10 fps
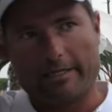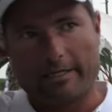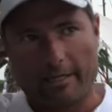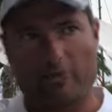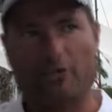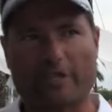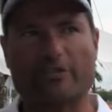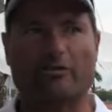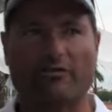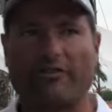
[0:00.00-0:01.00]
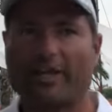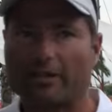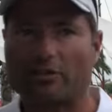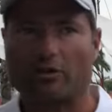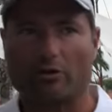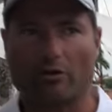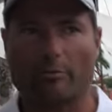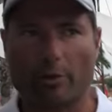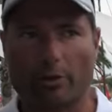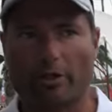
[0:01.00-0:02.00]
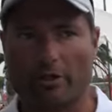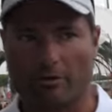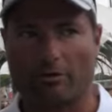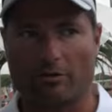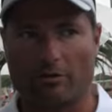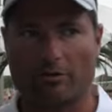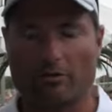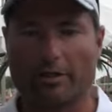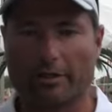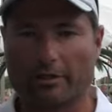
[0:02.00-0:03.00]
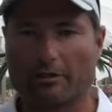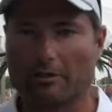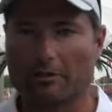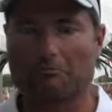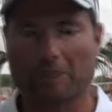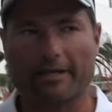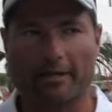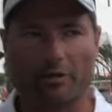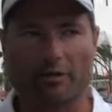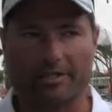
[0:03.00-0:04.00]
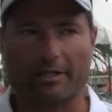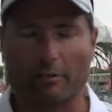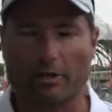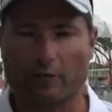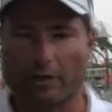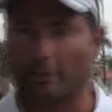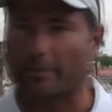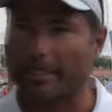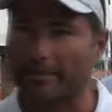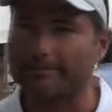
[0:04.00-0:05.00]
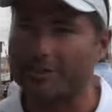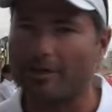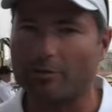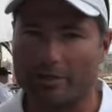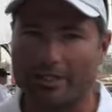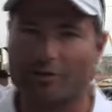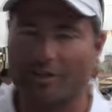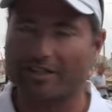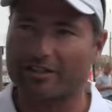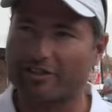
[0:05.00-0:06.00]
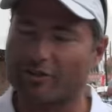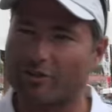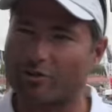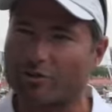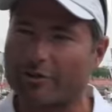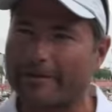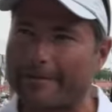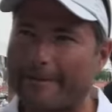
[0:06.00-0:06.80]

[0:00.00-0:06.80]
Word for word: che oggi ha sofferto un pochino, quindi credo che stiamo lavorando bene, stiamo andando nella direzione giusta.